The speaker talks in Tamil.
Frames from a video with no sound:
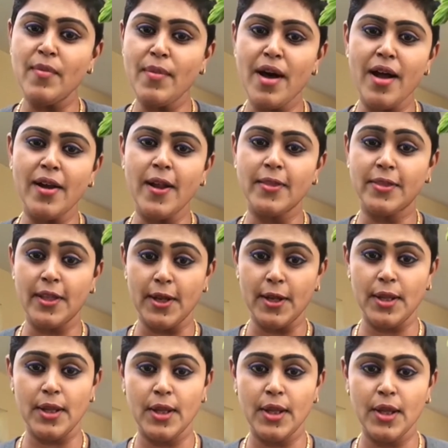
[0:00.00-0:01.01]

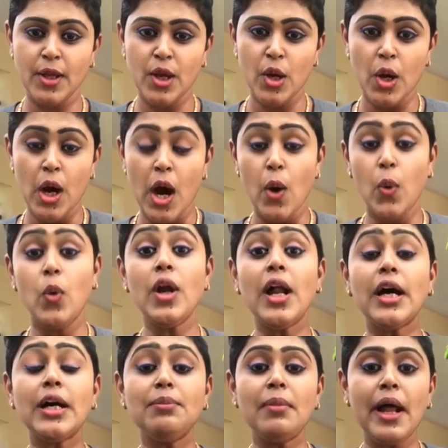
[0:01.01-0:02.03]
அவமானத்தில்
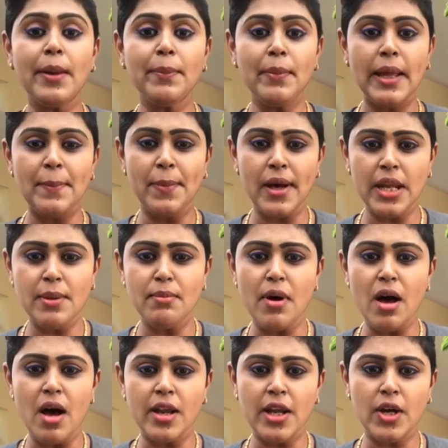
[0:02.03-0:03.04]
உலகம் அன்பை
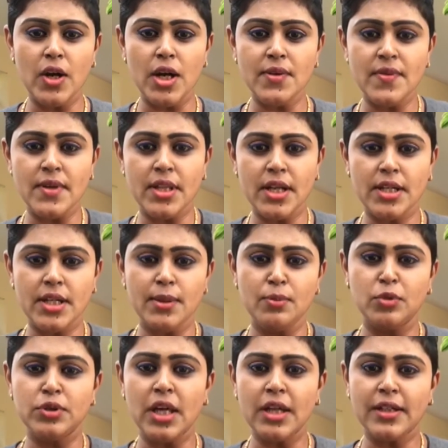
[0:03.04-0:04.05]
பரிமாறிக்கொள்வதற்கு
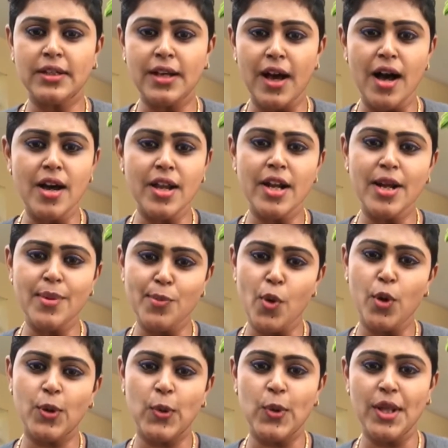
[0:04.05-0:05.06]
முதற் காரணம்
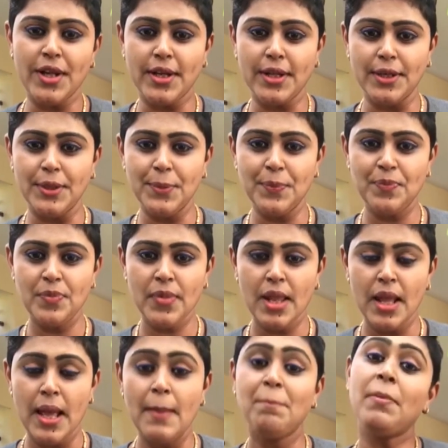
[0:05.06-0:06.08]
ஓட்டுநர்கள்
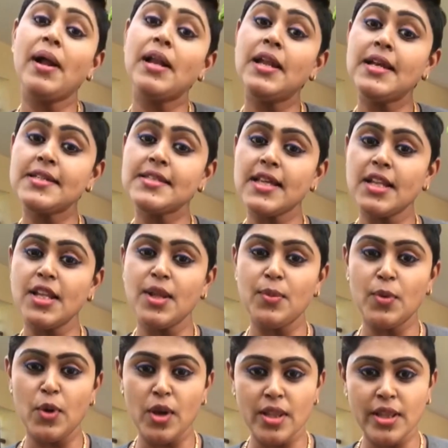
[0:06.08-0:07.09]
பள்ளி
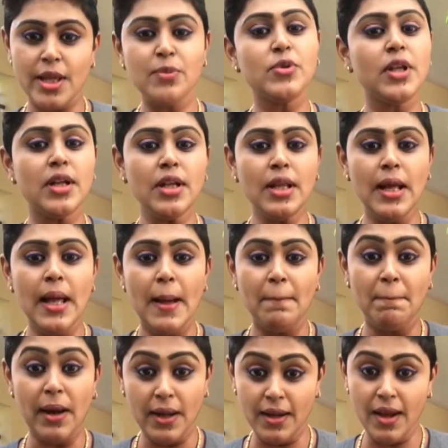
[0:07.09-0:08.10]
செல்லும் குழந்தை முதல்
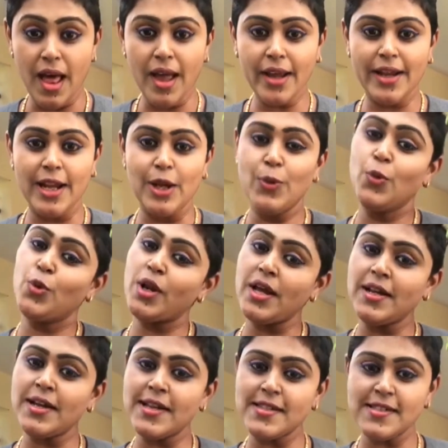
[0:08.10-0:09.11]
பல்லாக்கில்
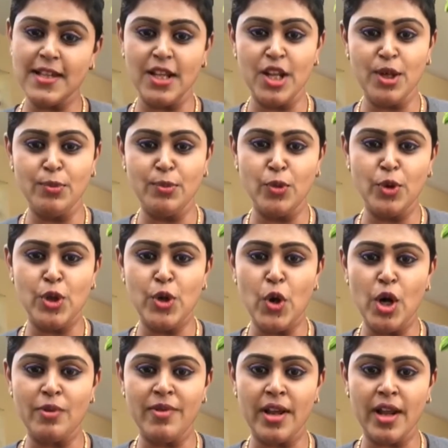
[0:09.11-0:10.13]
உறங்க செல்லும்
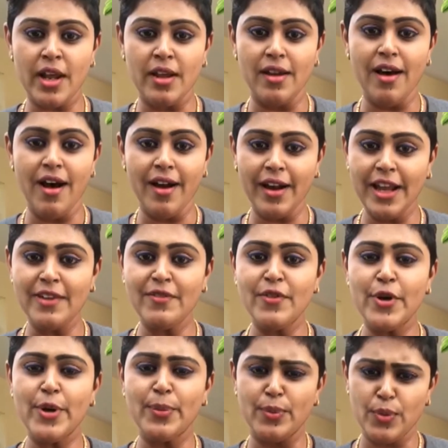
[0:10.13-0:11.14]
முதியோர் வரை
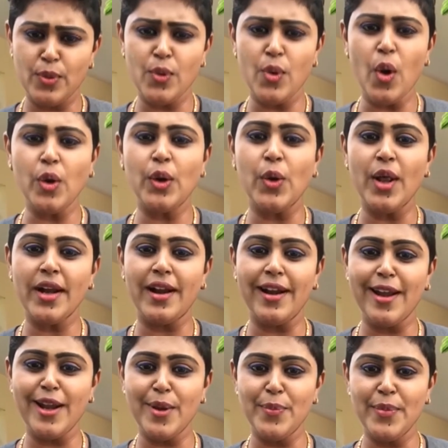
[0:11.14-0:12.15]
அனைவரும்
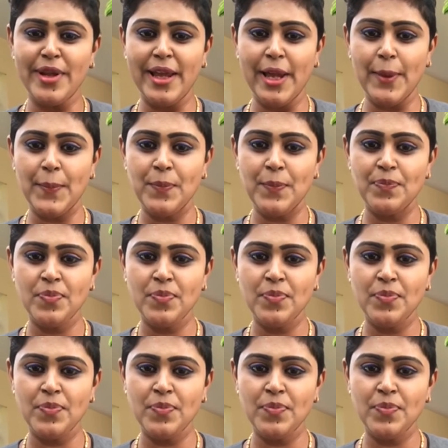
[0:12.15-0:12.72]
ஓட்டுநர்களை நம்பியே